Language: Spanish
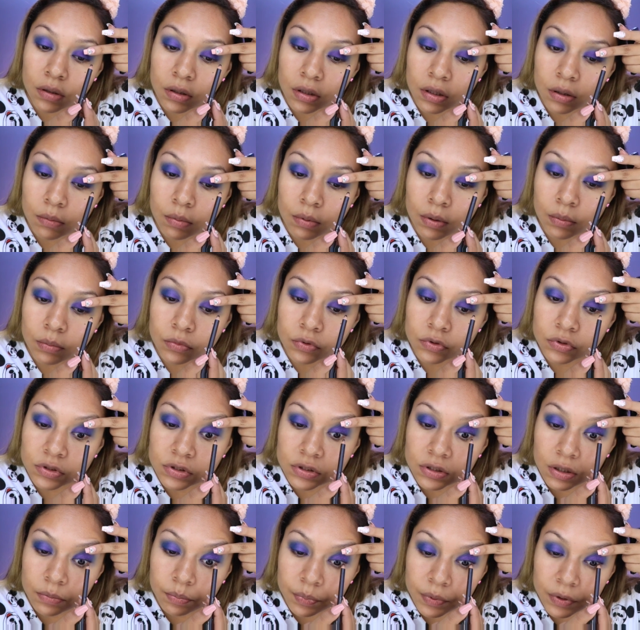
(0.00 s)
y
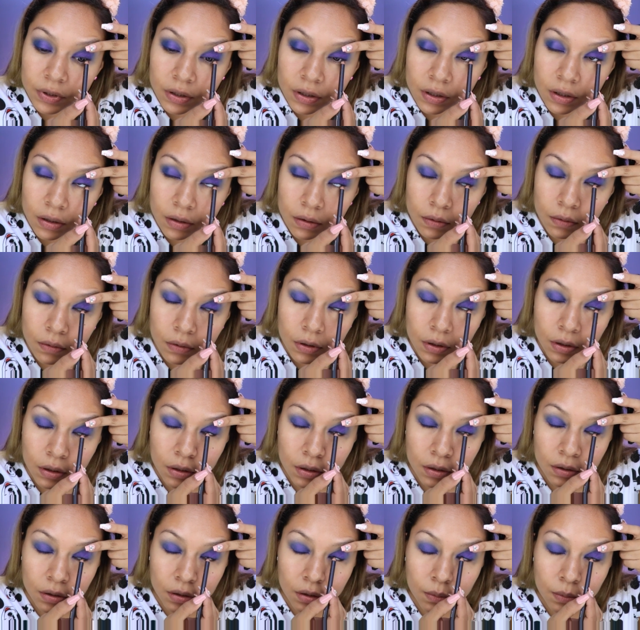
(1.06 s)
vamos a aplicarlo
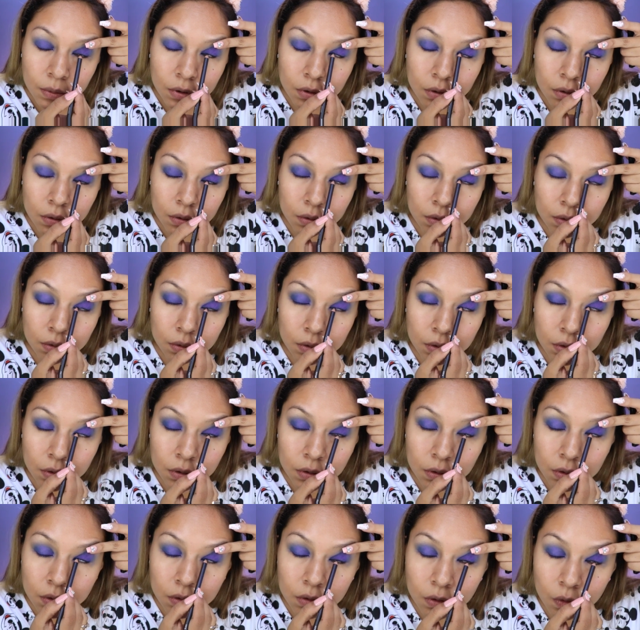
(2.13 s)
aquí arriba
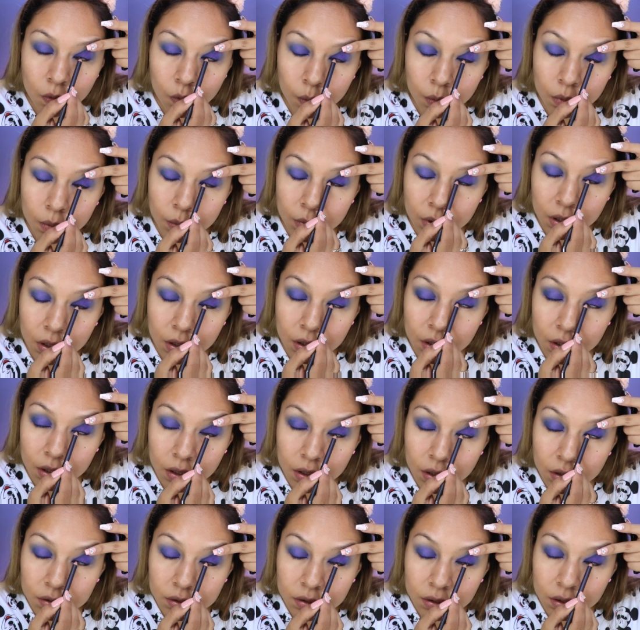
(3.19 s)
discúlpame la
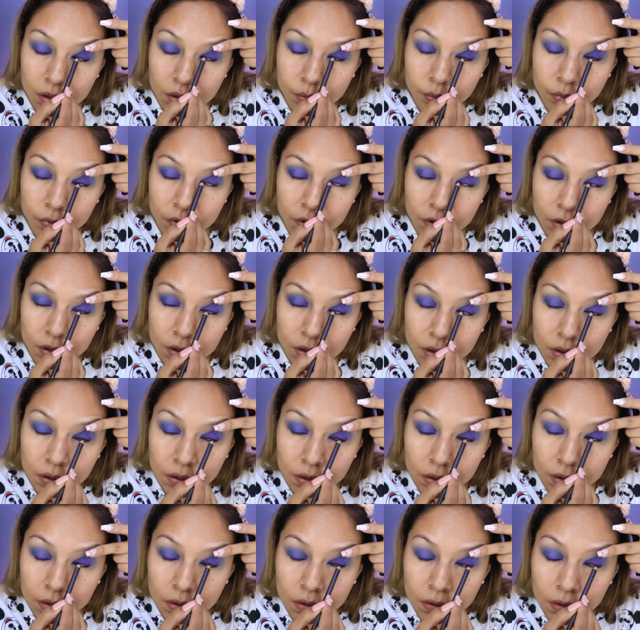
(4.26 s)
cara que tenga que poner
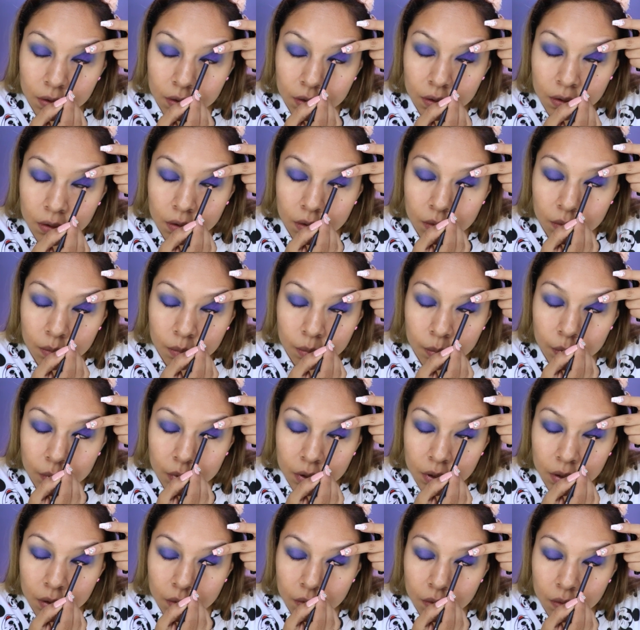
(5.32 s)

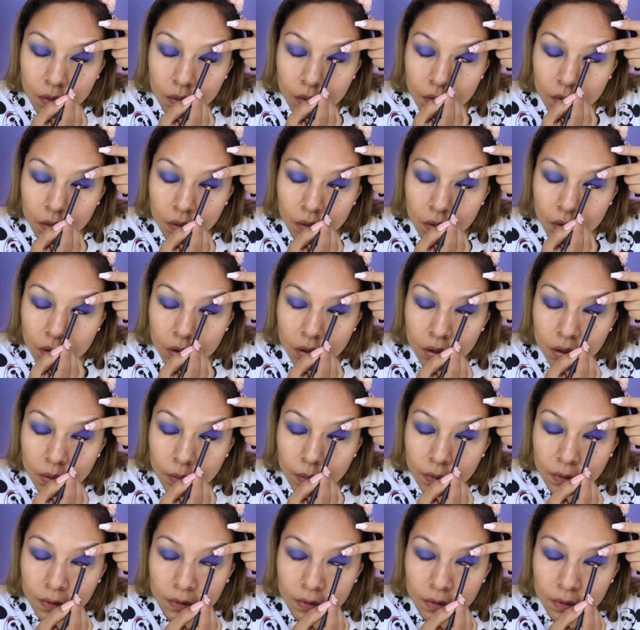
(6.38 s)
pero a
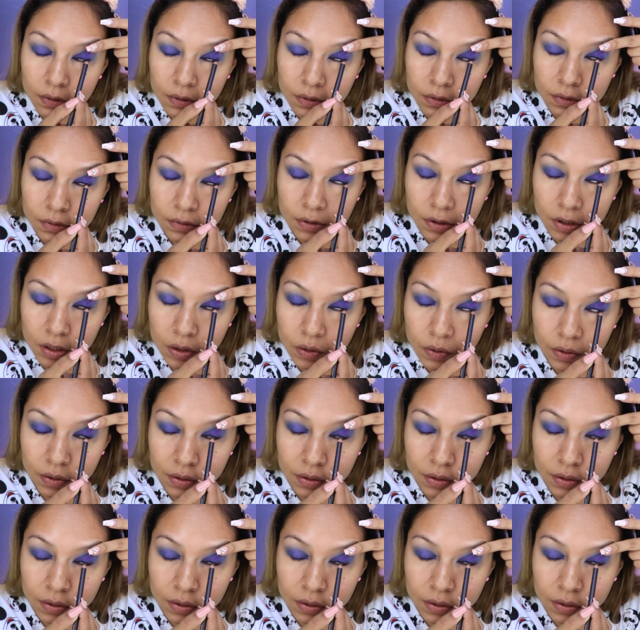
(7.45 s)
veces es necesario